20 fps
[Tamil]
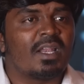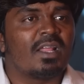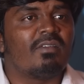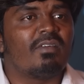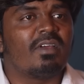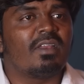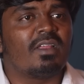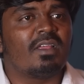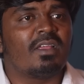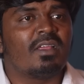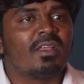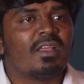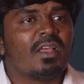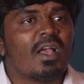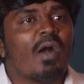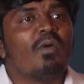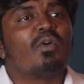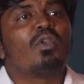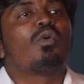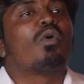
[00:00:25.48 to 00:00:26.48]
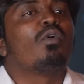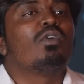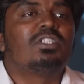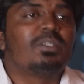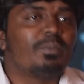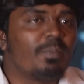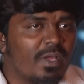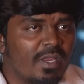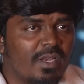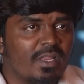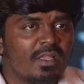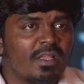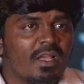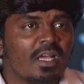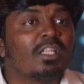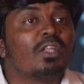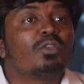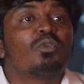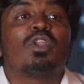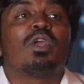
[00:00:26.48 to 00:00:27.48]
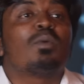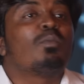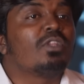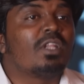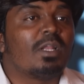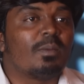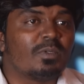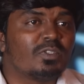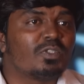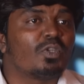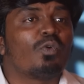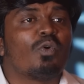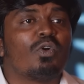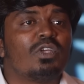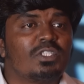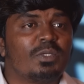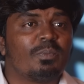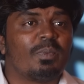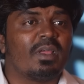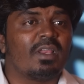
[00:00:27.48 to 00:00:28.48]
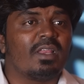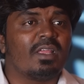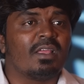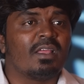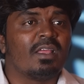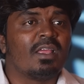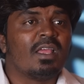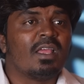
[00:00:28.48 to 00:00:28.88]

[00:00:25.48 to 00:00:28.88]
மன்னவர் அவர் கோவிச்சுப்பாரு அதான் துணை முதலமைச்சர் கோவிச்சுப்பாரு